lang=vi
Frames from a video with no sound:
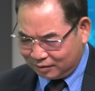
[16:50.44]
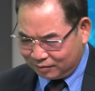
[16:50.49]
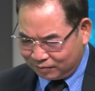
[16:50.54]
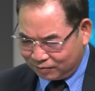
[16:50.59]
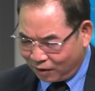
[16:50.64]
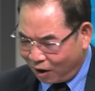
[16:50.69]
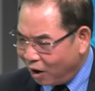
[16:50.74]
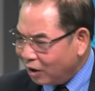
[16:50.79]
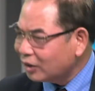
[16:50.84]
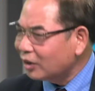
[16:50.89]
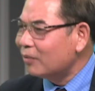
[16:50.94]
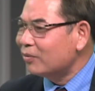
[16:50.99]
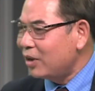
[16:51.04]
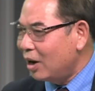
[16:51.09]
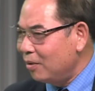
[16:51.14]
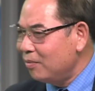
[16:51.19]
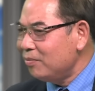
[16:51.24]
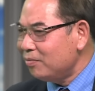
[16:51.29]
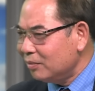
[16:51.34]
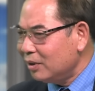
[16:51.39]
phó tổng
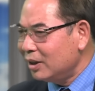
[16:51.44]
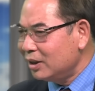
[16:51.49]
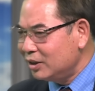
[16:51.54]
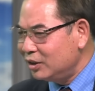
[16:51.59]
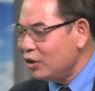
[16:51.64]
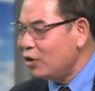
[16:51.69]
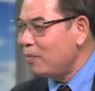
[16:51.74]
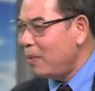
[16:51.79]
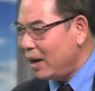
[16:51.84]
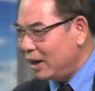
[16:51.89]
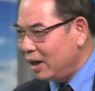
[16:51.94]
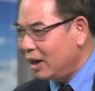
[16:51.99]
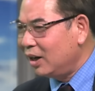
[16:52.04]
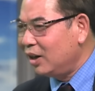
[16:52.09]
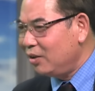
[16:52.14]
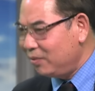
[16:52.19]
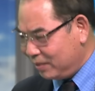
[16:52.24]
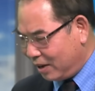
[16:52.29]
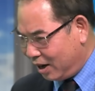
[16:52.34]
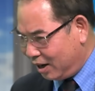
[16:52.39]
thống à, Joe, Joe
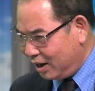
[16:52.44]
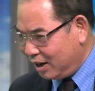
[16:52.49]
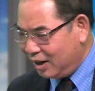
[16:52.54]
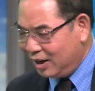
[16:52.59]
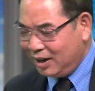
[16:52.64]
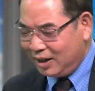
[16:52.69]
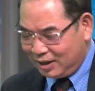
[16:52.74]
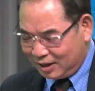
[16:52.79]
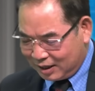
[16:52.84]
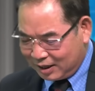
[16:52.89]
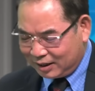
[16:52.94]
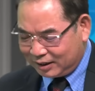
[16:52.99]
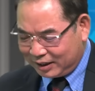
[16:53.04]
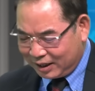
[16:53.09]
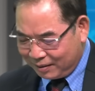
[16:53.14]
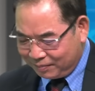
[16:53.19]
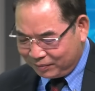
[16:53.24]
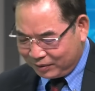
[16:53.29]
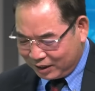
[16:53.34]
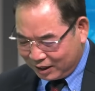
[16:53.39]
Biden lúc đó dạ. uh,
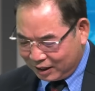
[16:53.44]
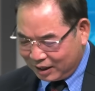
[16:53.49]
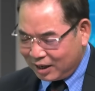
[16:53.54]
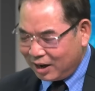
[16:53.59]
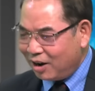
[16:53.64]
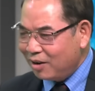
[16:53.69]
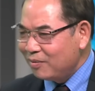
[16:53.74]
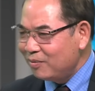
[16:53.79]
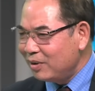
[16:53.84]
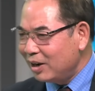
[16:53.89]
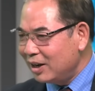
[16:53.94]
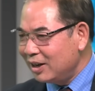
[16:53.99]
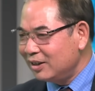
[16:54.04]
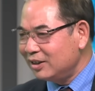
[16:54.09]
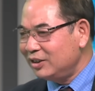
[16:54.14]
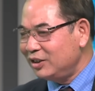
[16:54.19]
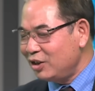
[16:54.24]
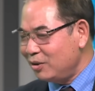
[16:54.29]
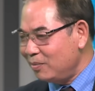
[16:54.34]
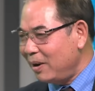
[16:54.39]
tiếp thì ông à,
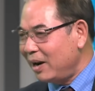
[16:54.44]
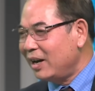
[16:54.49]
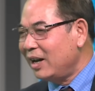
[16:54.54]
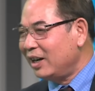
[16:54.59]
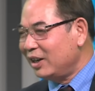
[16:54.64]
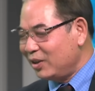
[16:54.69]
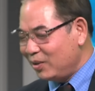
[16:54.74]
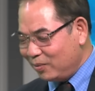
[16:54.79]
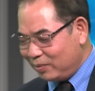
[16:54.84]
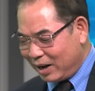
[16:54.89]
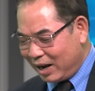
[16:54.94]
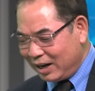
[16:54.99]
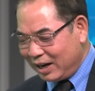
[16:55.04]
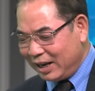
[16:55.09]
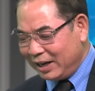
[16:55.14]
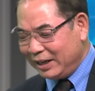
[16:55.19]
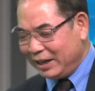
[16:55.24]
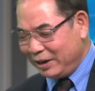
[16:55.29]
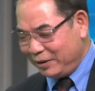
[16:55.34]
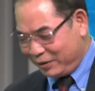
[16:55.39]
Joe Biden cũng đã
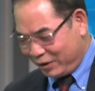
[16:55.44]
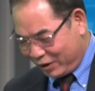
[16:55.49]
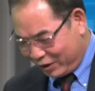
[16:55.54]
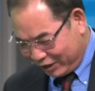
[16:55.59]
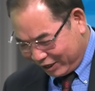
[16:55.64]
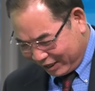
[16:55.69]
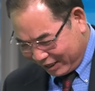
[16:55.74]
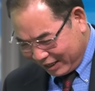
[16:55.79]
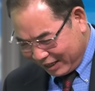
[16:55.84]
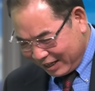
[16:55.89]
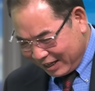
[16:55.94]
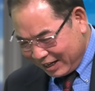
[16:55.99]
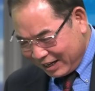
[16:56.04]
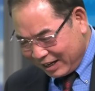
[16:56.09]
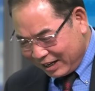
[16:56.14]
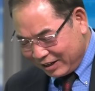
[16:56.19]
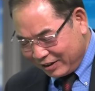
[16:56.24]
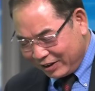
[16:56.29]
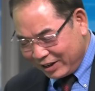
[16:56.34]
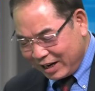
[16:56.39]
lấy kiều rồi. Vâng.
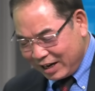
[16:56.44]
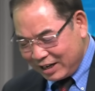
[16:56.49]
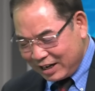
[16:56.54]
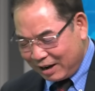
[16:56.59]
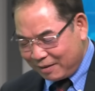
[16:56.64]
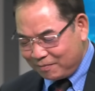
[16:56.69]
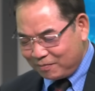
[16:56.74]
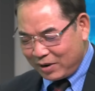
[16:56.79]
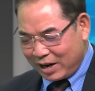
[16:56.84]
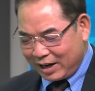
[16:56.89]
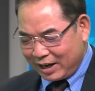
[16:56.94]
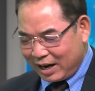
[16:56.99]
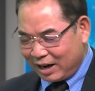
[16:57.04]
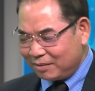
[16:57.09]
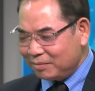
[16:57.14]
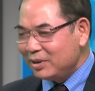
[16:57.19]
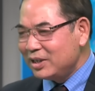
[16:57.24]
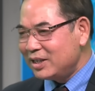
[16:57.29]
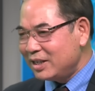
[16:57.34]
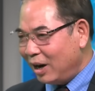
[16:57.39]
Rồi đến năm
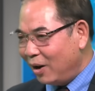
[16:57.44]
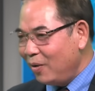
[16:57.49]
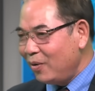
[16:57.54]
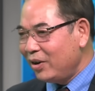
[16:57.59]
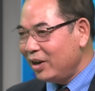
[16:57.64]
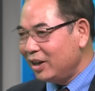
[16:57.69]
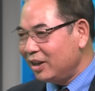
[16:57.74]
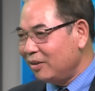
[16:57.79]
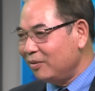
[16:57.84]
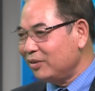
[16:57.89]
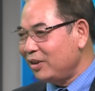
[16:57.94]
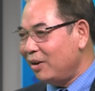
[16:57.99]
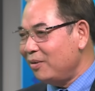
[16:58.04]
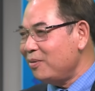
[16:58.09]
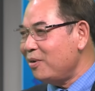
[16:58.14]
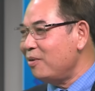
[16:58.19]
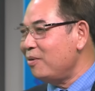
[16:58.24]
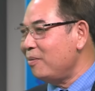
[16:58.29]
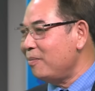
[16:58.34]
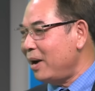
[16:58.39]
2016 khi tổng
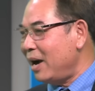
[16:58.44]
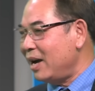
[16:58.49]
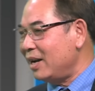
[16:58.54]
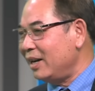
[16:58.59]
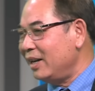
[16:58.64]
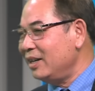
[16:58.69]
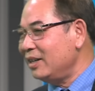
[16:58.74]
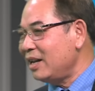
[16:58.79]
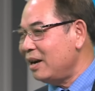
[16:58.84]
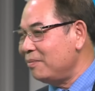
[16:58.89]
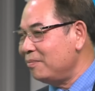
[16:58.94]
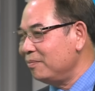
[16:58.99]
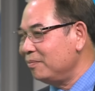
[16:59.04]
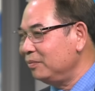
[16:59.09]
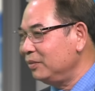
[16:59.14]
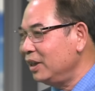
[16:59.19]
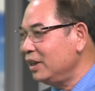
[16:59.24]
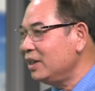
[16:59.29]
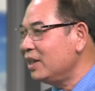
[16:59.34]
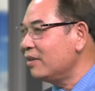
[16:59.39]
thống Obama đến thăm
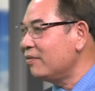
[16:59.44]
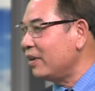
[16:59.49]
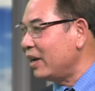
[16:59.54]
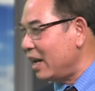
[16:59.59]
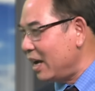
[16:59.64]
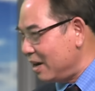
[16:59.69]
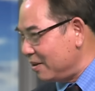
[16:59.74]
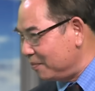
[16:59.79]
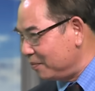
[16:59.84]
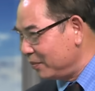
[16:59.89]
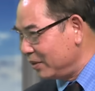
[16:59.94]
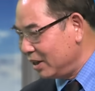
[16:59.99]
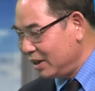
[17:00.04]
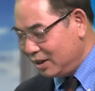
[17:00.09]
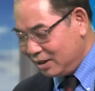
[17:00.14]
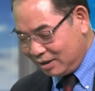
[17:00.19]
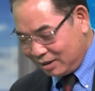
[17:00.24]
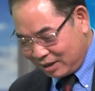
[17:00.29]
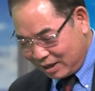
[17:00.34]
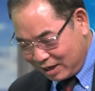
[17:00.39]
chính thức Việt Nam
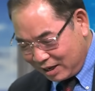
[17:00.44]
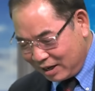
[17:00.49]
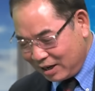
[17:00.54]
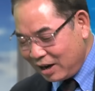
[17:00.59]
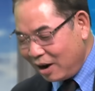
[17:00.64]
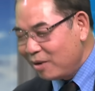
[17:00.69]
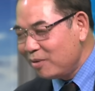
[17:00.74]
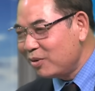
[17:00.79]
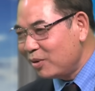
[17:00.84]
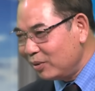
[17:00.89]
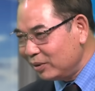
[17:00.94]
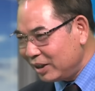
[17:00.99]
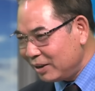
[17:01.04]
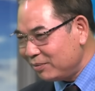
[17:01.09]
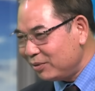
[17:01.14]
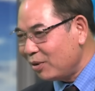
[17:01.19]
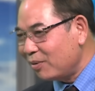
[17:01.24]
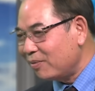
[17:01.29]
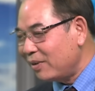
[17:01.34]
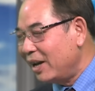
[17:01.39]
vâng. thì ông cũng tiếp
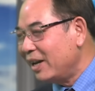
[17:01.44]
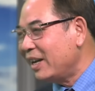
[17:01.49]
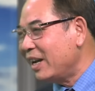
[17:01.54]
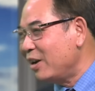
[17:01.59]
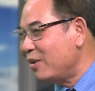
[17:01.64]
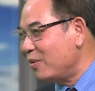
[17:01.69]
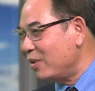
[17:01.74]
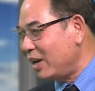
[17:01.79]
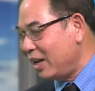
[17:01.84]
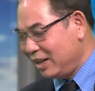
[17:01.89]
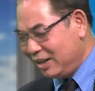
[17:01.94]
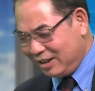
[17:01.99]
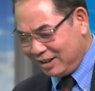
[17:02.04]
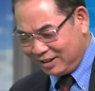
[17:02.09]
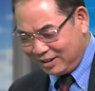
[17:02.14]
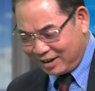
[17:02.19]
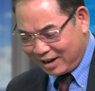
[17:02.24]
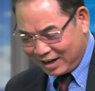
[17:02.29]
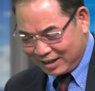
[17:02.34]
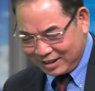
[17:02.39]
tục lấy kiều một lần nữa.
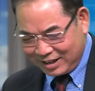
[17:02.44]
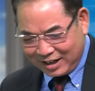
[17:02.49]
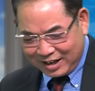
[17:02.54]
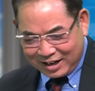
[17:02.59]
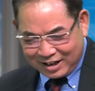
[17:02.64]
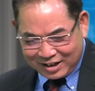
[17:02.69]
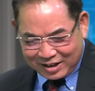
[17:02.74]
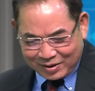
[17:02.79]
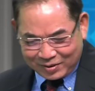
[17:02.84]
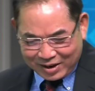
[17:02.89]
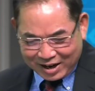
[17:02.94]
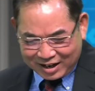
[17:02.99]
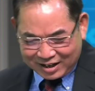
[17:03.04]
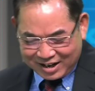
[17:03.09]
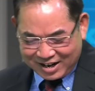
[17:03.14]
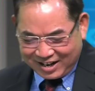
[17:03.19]
Thưa anh, liệu rằng